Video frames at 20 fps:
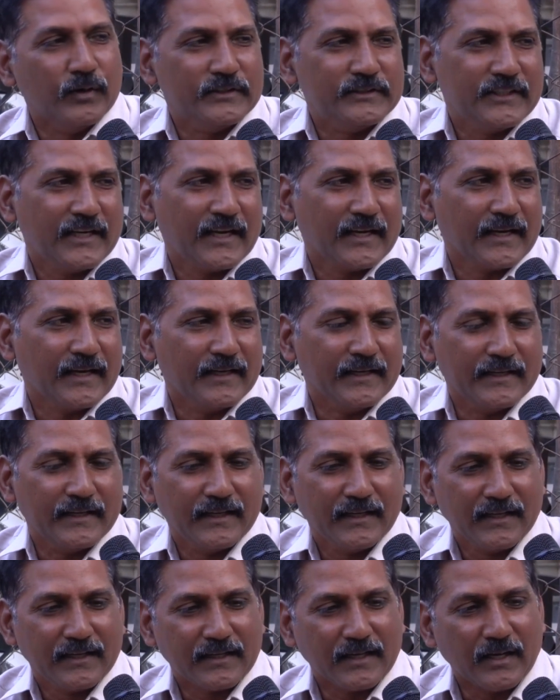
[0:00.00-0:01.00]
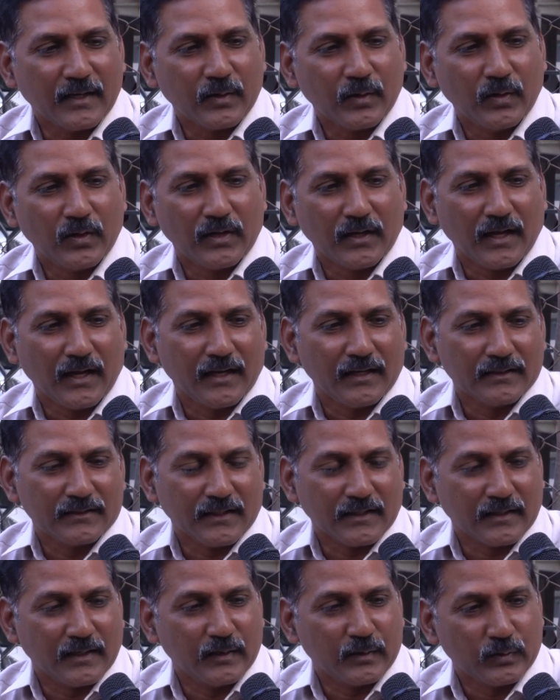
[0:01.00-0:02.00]
వచ్చినా కానీ కరోనా
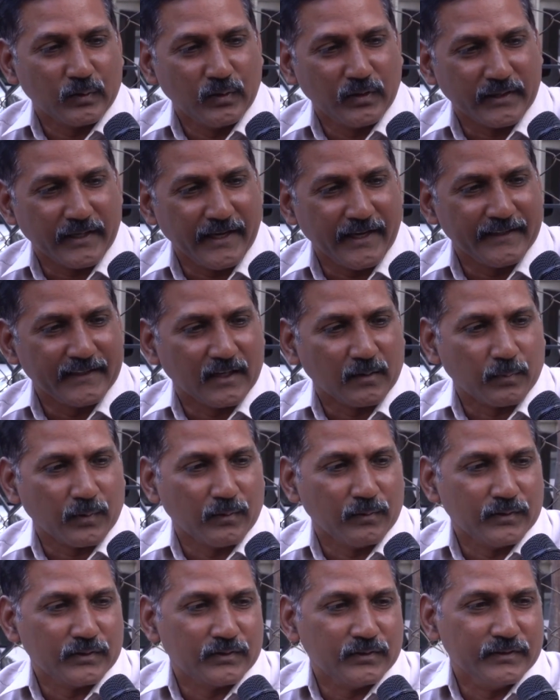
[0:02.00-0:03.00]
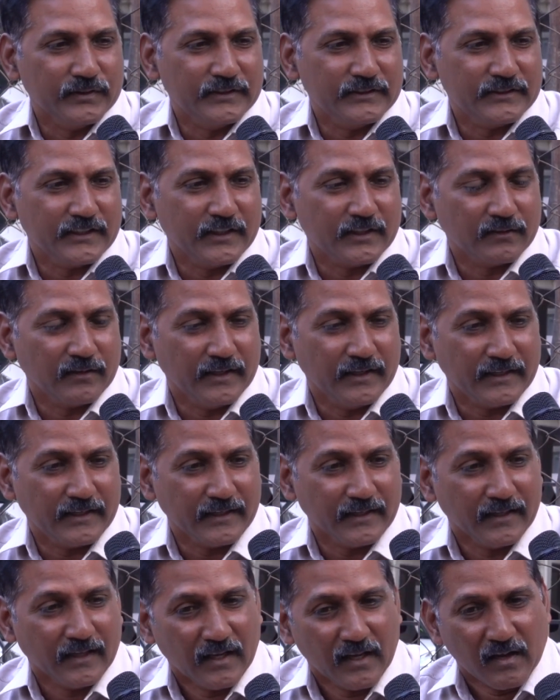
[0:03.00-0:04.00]
తగ్గట్టు కేంద్ర ప్రభుత్వం ఇచ్చేటువంటి
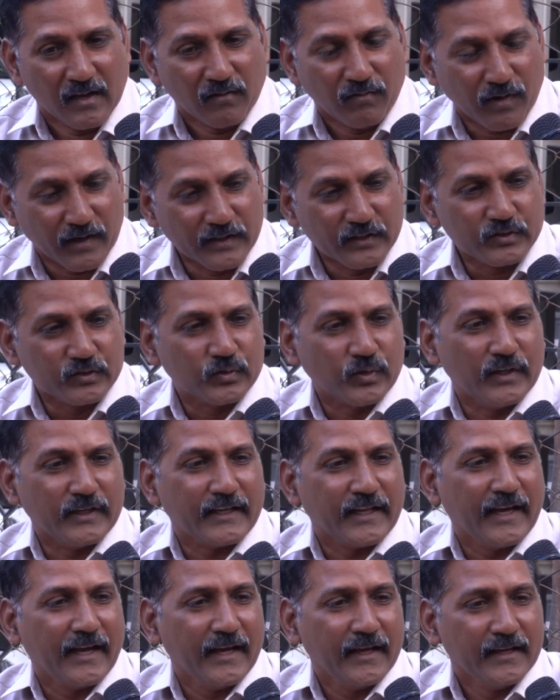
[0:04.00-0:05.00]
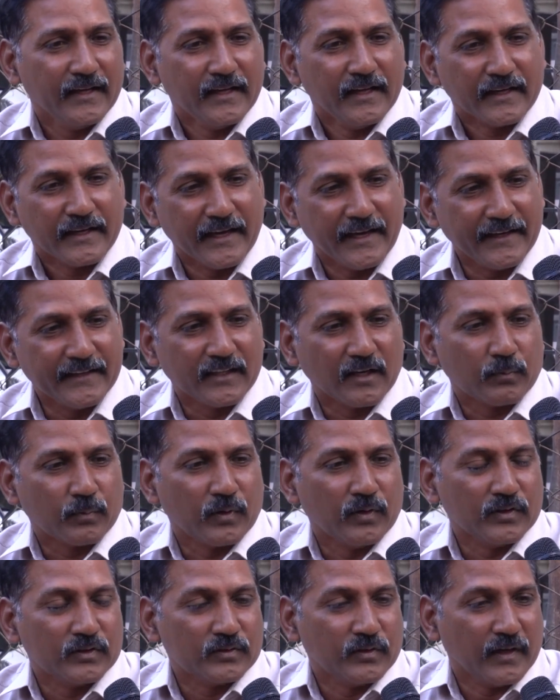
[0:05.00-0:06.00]
ఫండ్స్ తోటే కేంద్ర
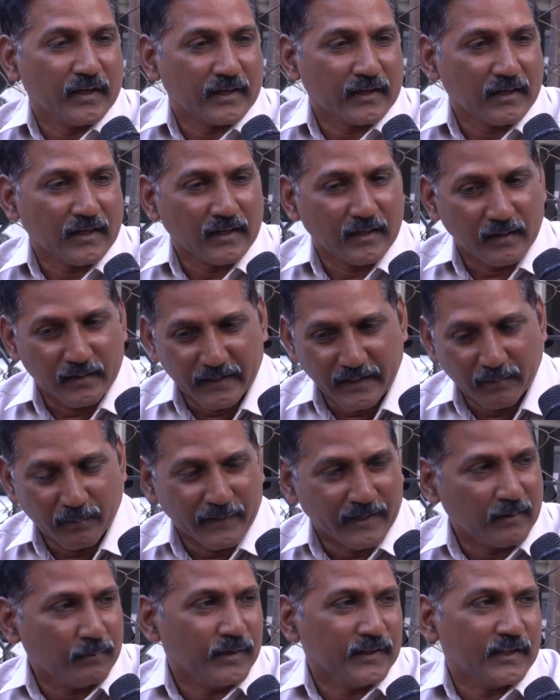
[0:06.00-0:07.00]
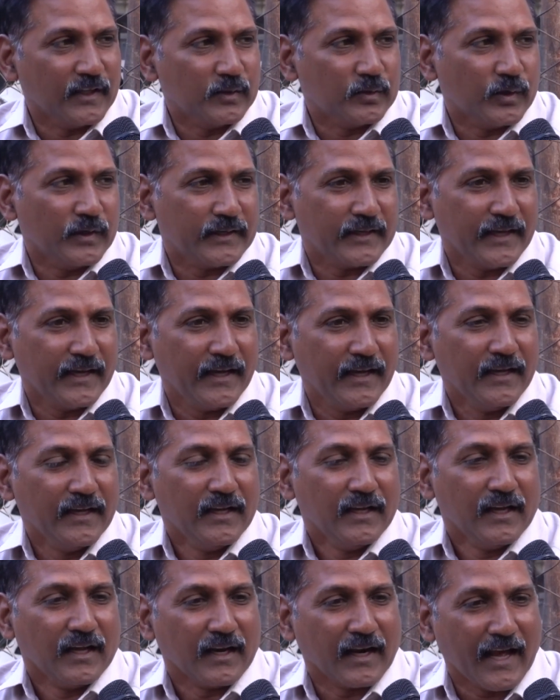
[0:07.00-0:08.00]
ప్రభుత్వం యొక్క నియమ నిబంధనలతోటే
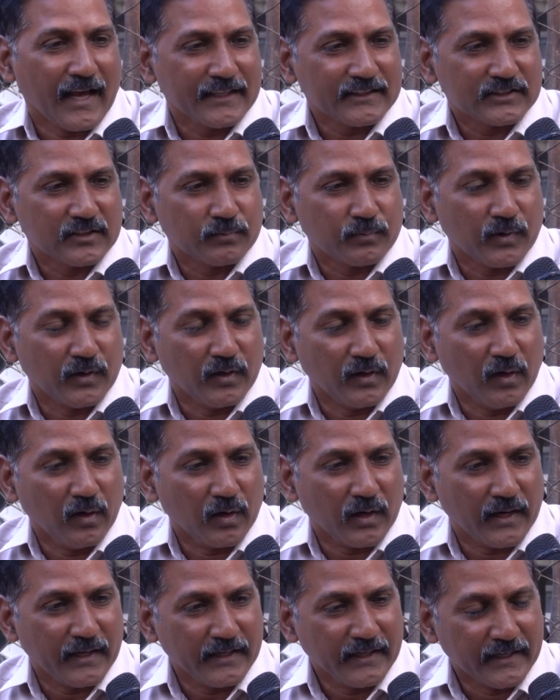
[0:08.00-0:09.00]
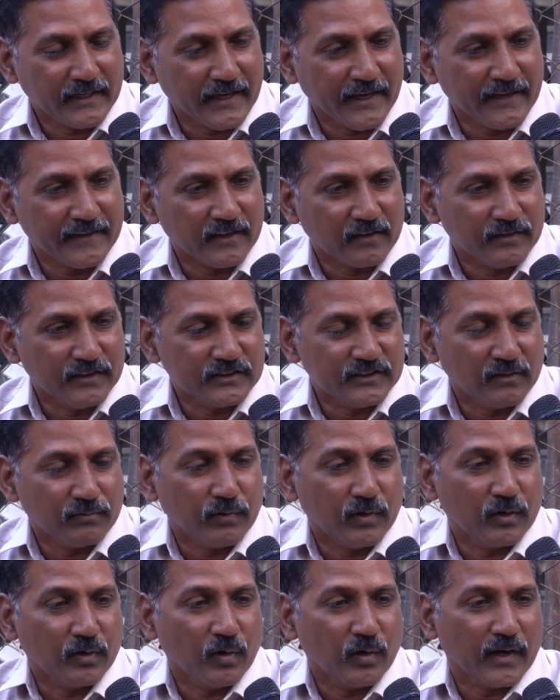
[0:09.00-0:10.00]
రాష్ట్ర ఫండ్లో కానీ కేంద్రం ఇచ్చే
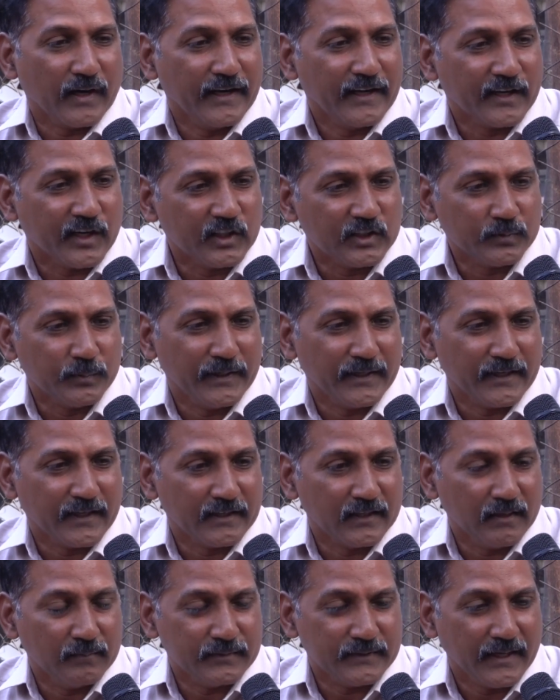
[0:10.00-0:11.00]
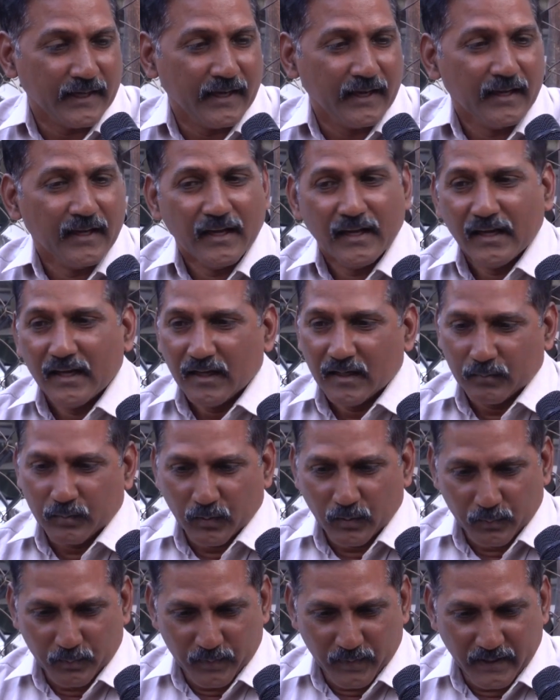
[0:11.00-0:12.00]
ఫండ్లో కానీ ఖర్చు పెట్టారు తప్పితే
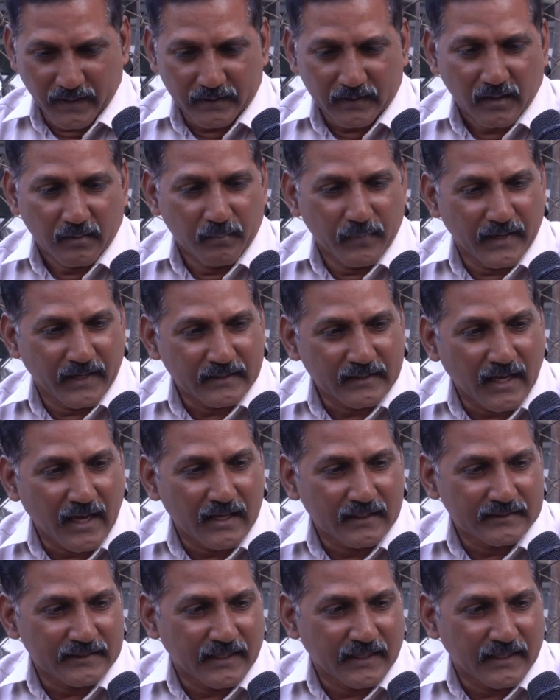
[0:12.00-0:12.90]
ఇప్పుడు మిగతా